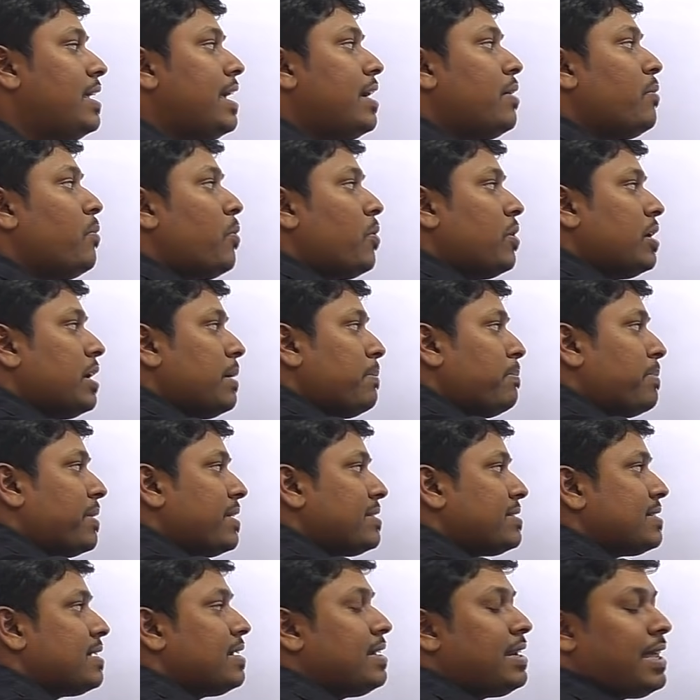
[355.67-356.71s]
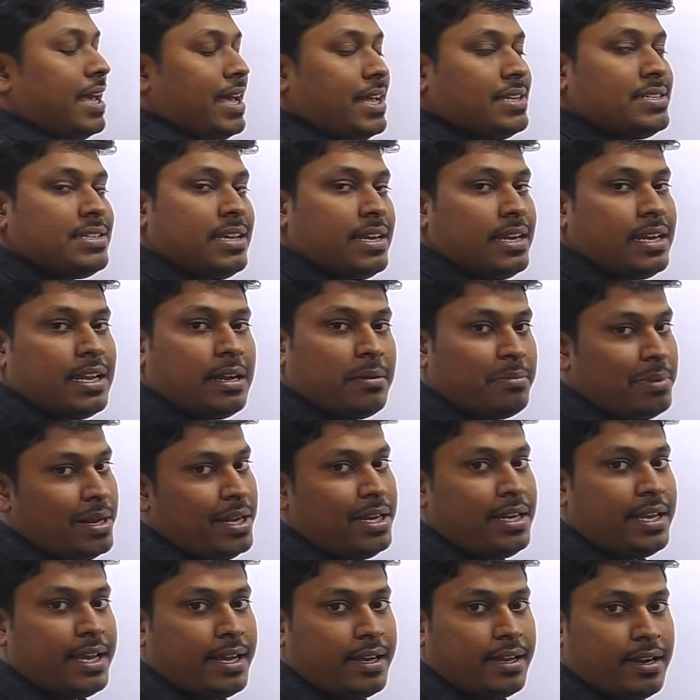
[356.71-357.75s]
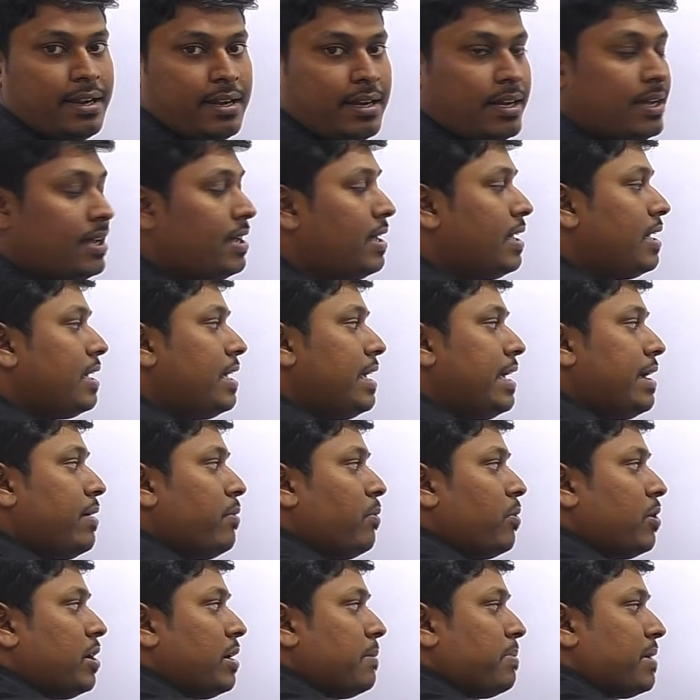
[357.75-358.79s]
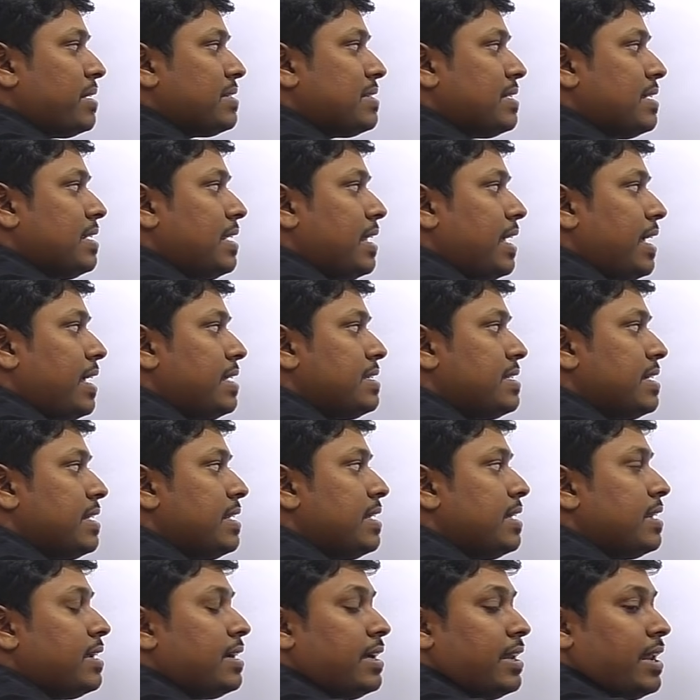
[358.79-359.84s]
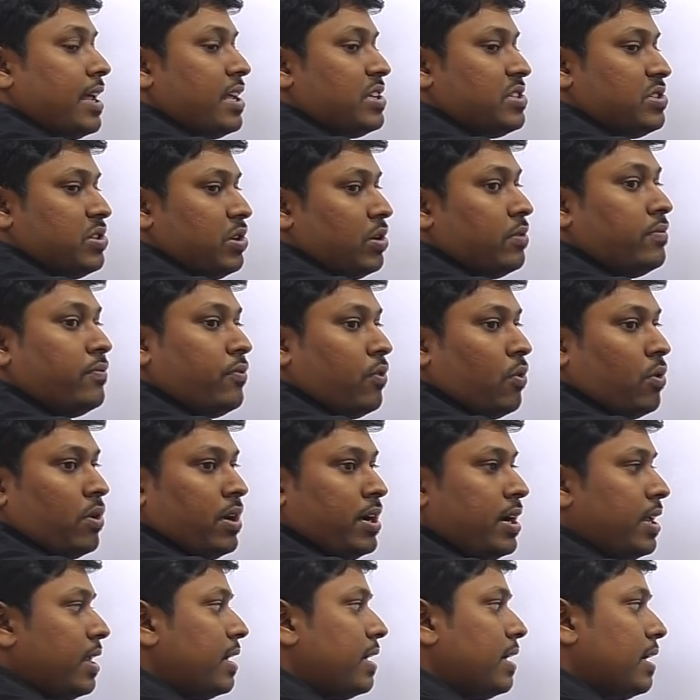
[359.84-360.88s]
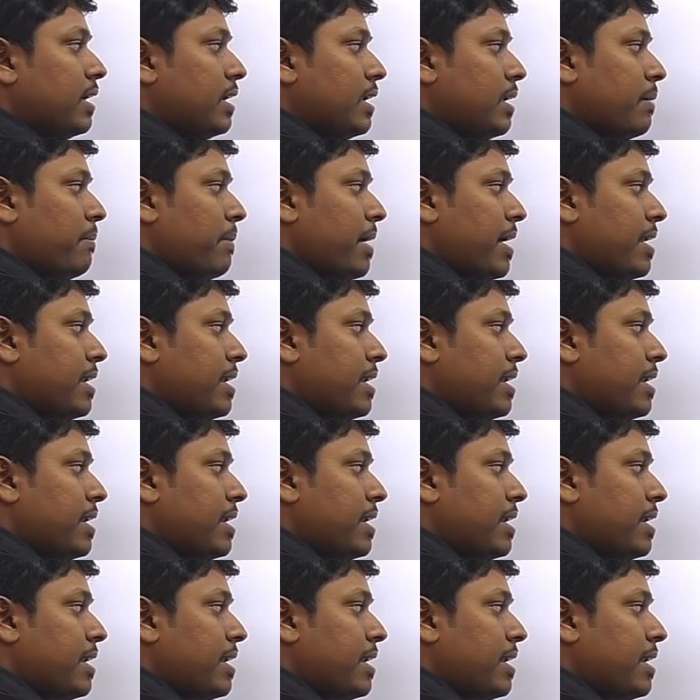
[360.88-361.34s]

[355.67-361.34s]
ஏவோட ப்ரெசன்ட் ஏஜ் என்ன அப்படின்னு கேட்குறாங்க ஏவோட ப்ரெசன்ட் ஏஜ் என்ன இருக்குது ரேஷியோ ஃபோர்னு இருக்குது நம்ம